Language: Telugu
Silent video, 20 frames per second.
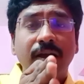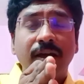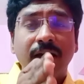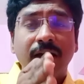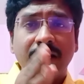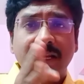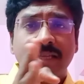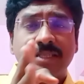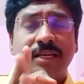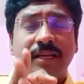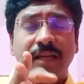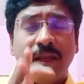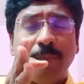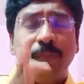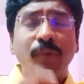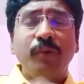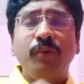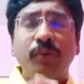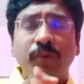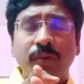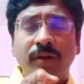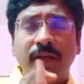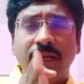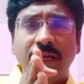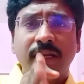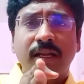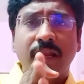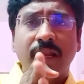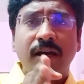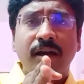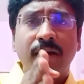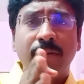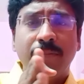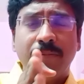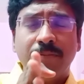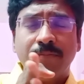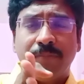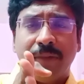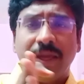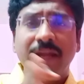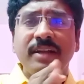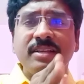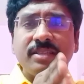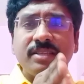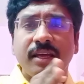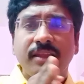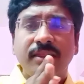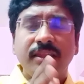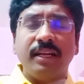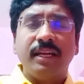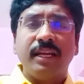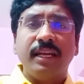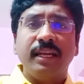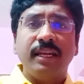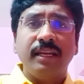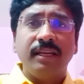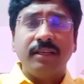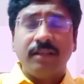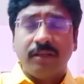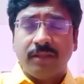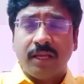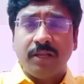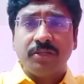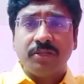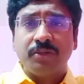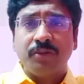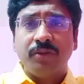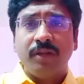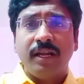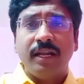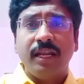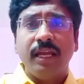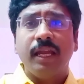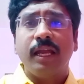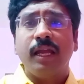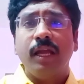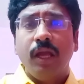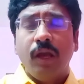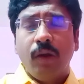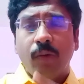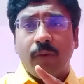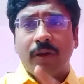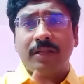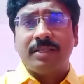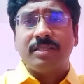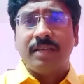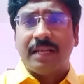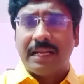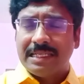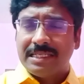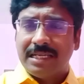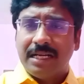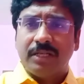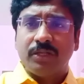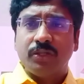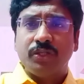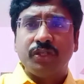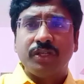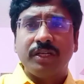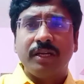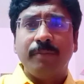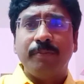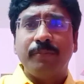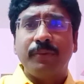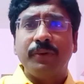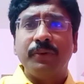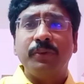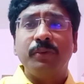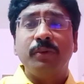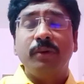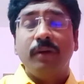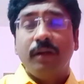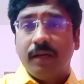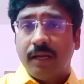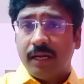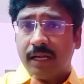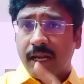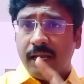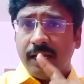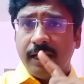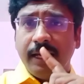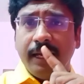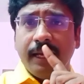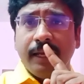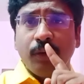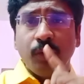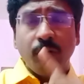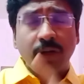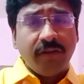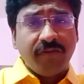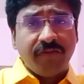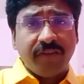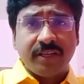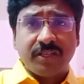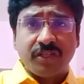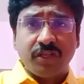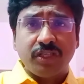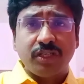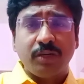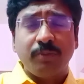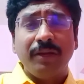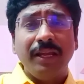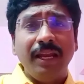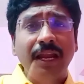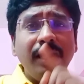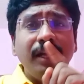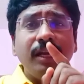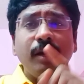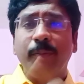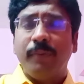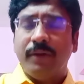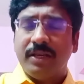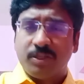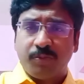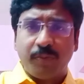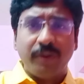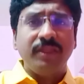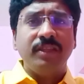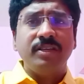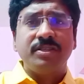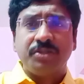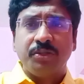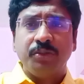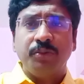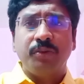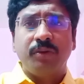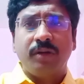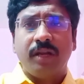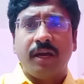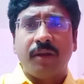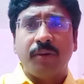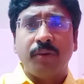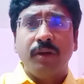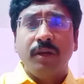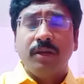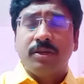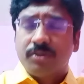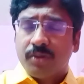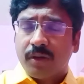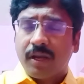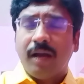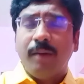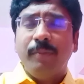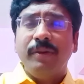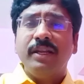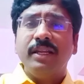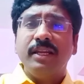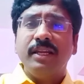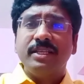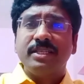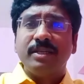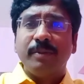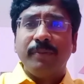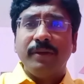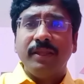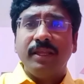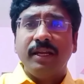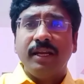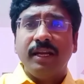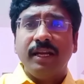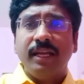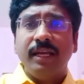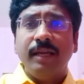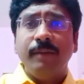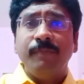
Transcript: రిజ ఎప్పుడు ఇట్లా పేరెంట్స్ అందరికీ తెలుస్తుందంటే వన్స్ రిజల్ట్ వచ్చినప్పుడు అట్లాగే నోటిఫికేషన్ వచ్చినప్పుడు ఇలాంటప్పుడే స్పందిస్తూ ఉంటారు సో కాబట్టి నేను చెప్పేది ఏంటంటే